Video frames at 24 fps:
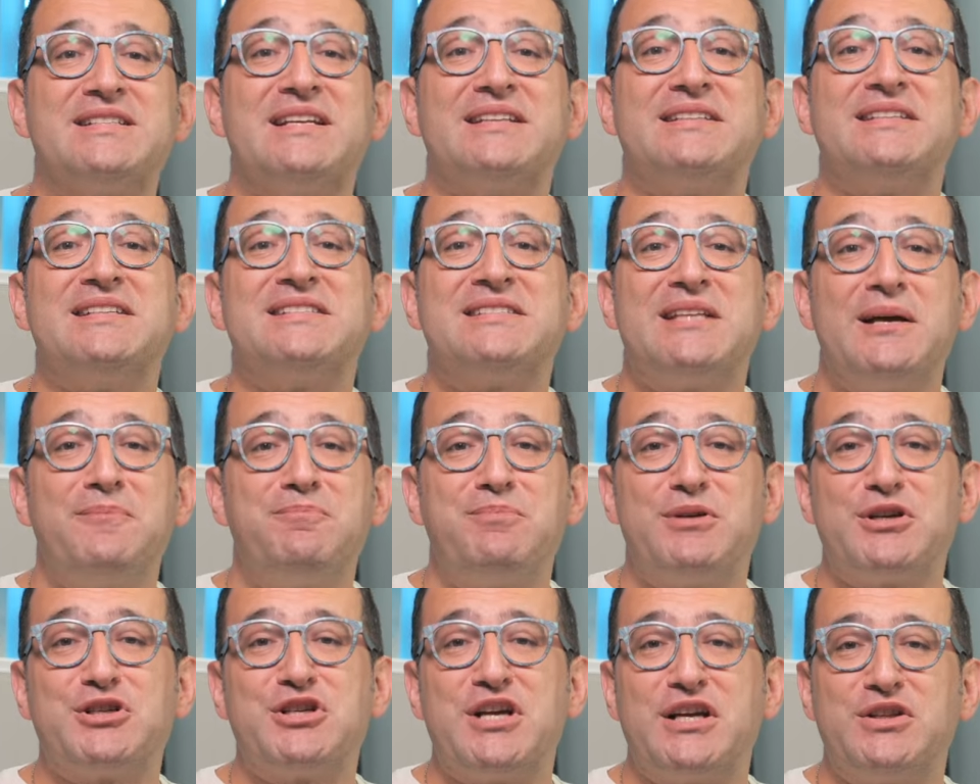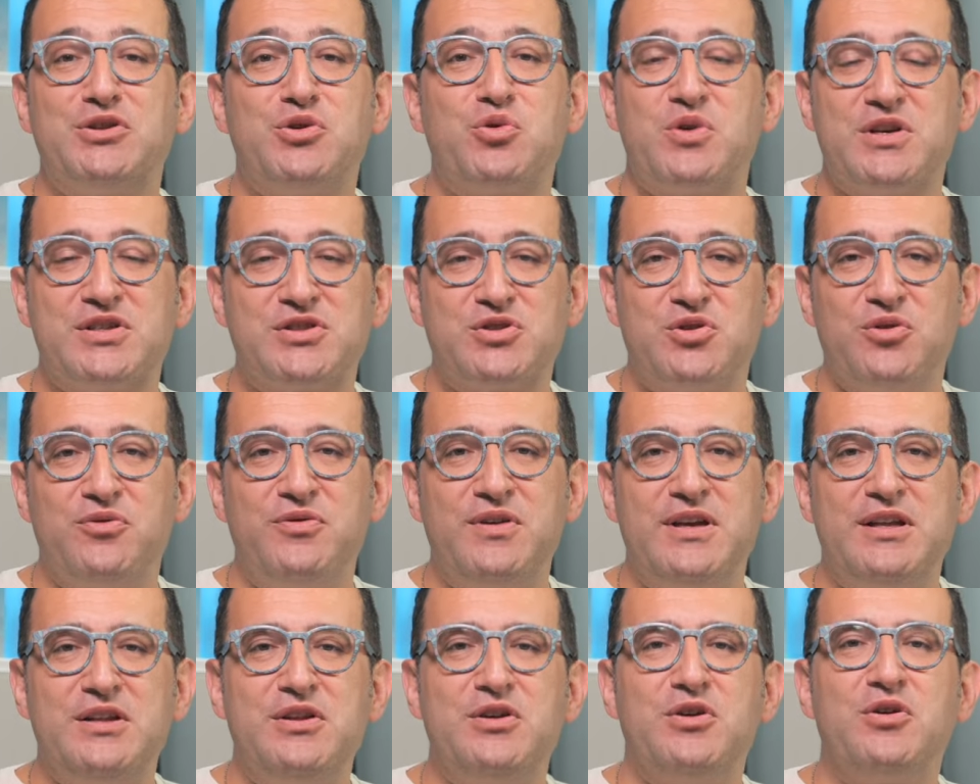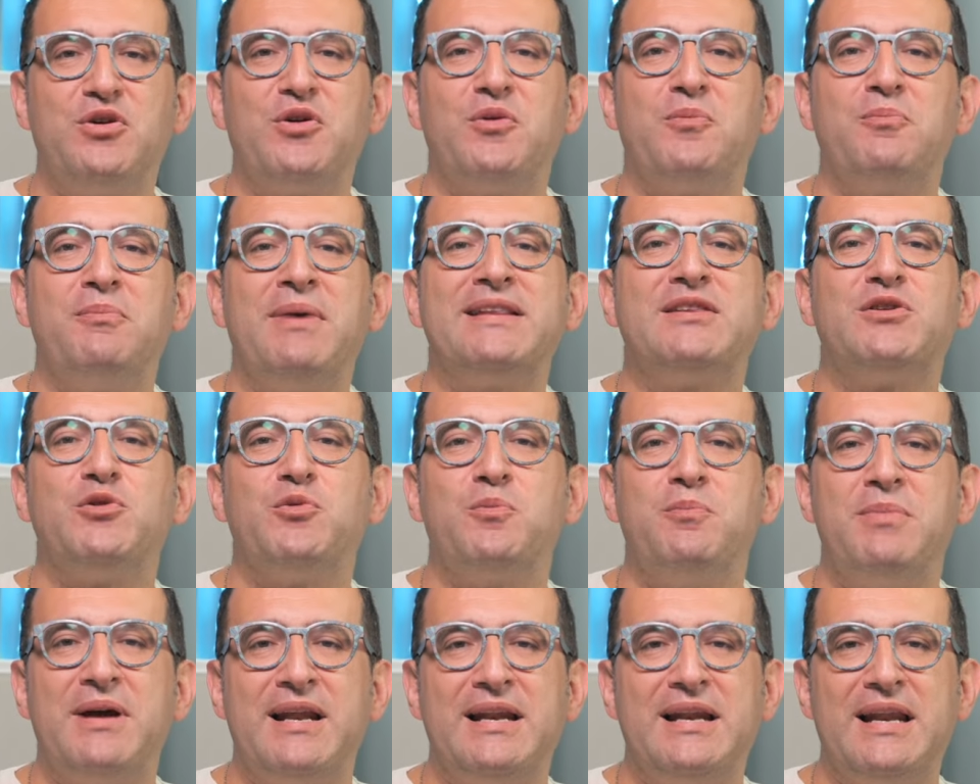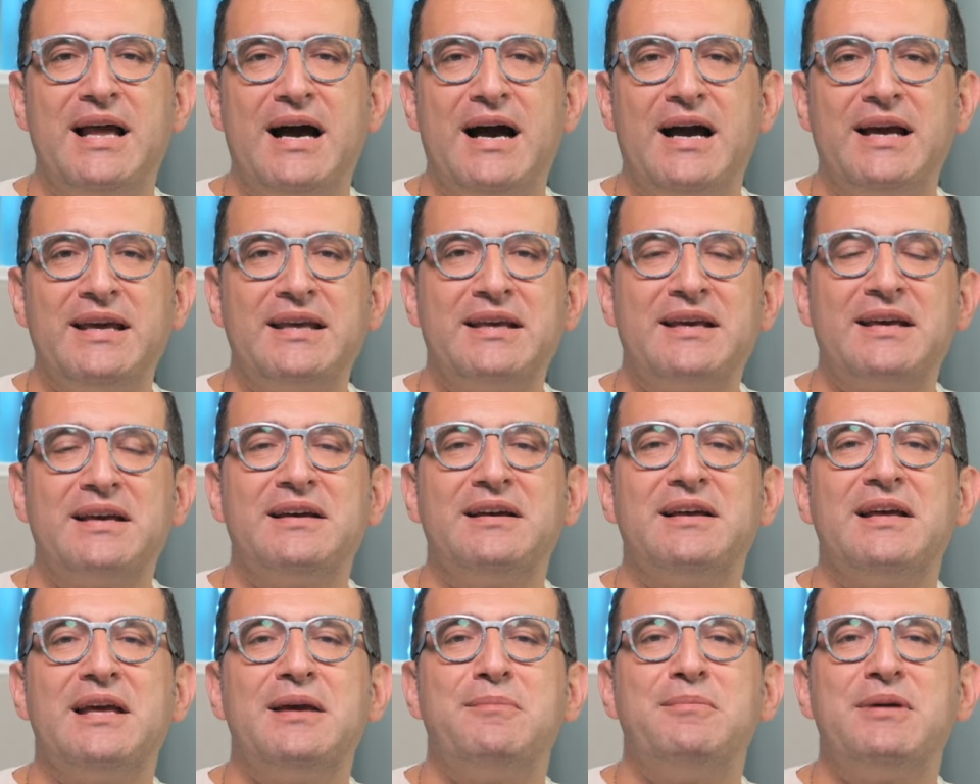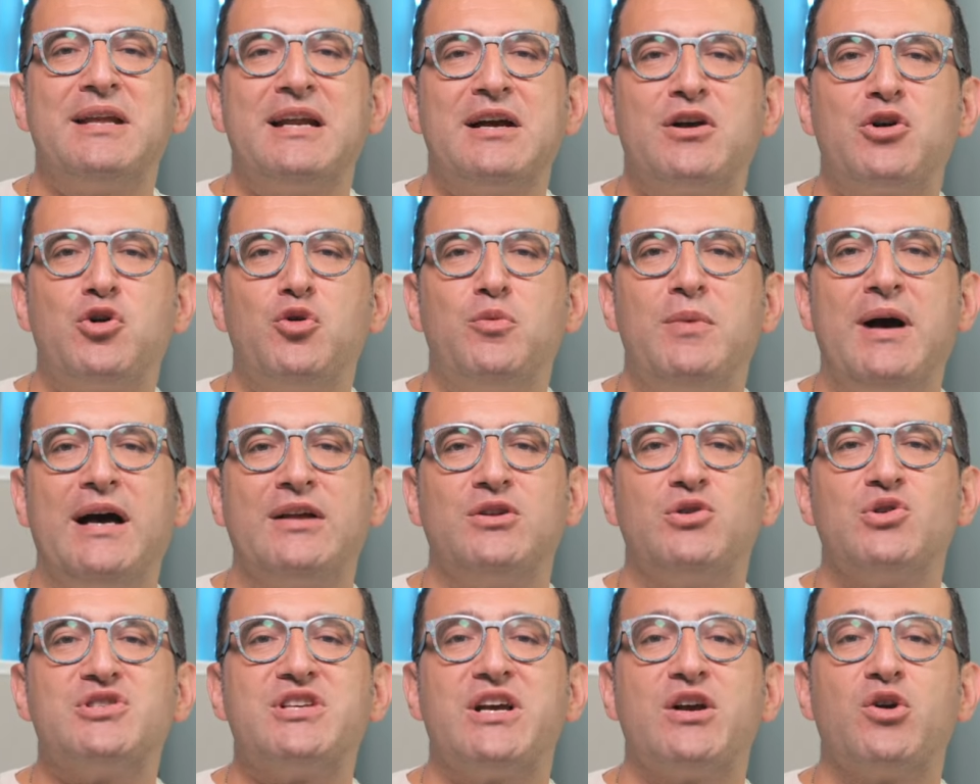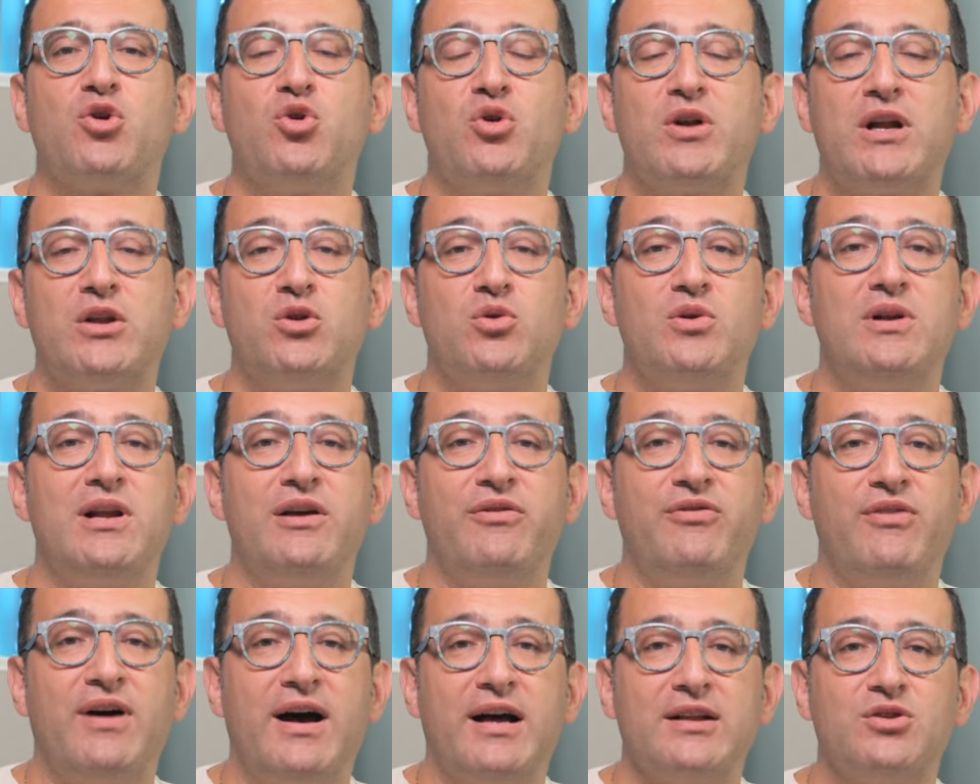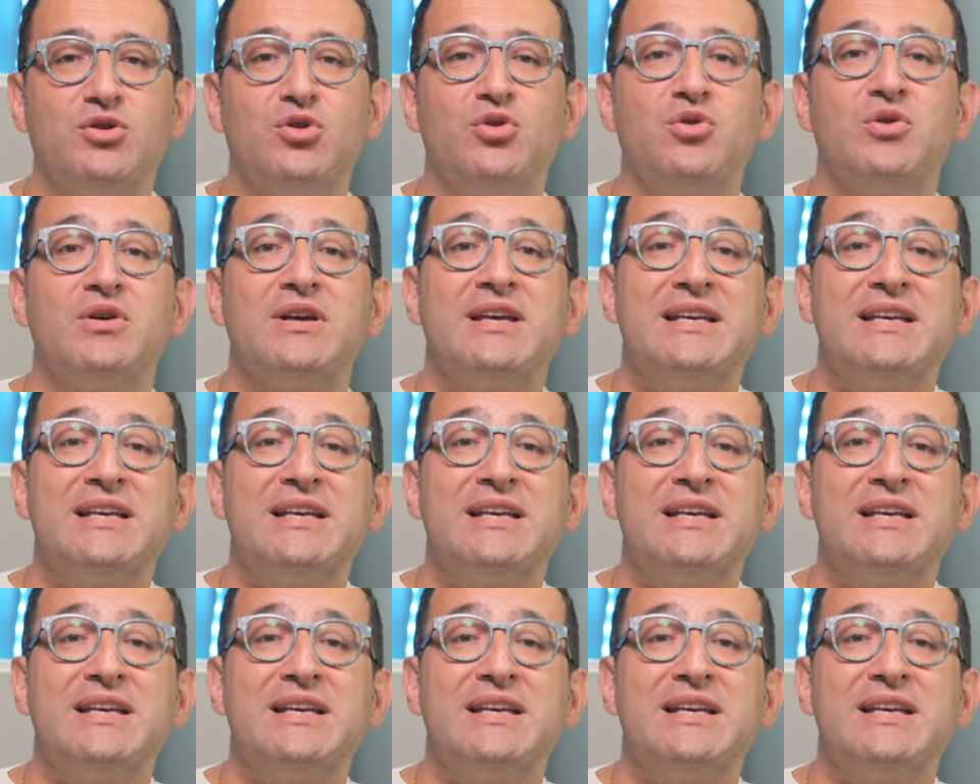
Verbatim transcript: se ti sta piacendo questo video, metti un bel like e mi raccomando, se ancora non l'hai fatto,